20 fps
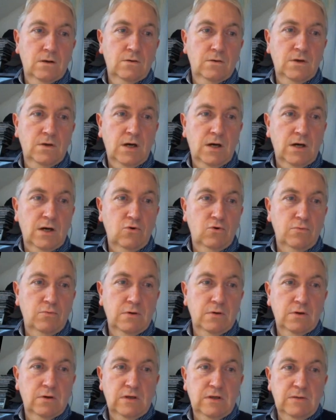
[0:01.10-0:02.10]
Ja,
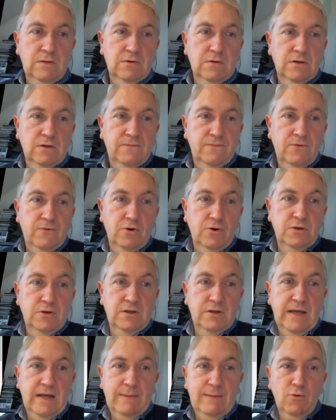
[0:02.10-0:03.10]
liebe, liebe Freunde
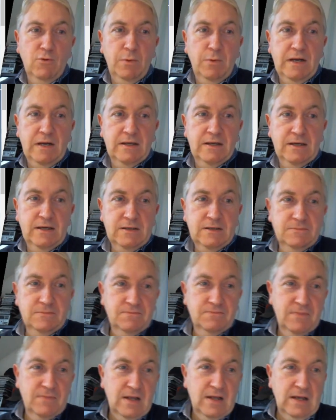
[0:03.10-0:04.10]
der E-Mobilität
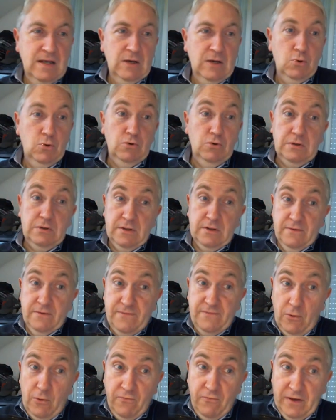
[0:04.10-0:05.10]
und
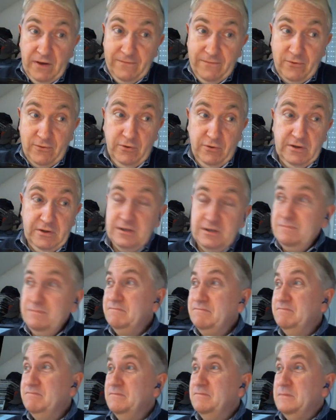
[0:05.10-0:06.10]
VW-Freunde,
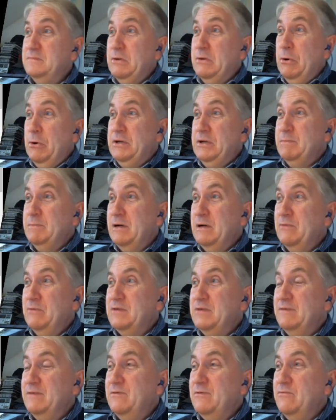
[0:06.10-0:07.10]
heute mal auf
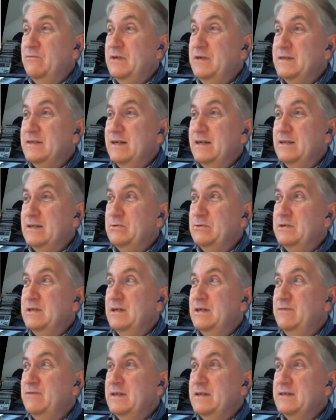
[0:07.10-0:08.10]
der VW-Seite
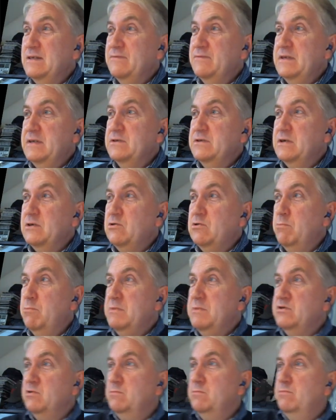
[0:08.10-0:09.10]
unterwegs gewesen und da kommt
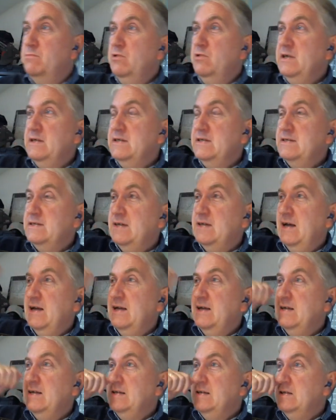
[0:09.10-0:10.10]
mir so ein bulliges Teil
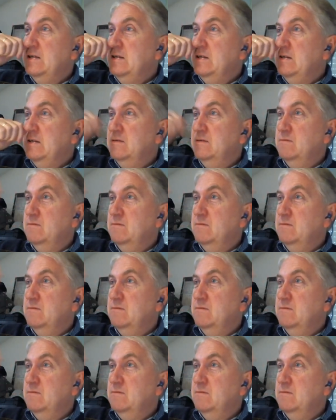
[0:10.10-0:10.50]
in,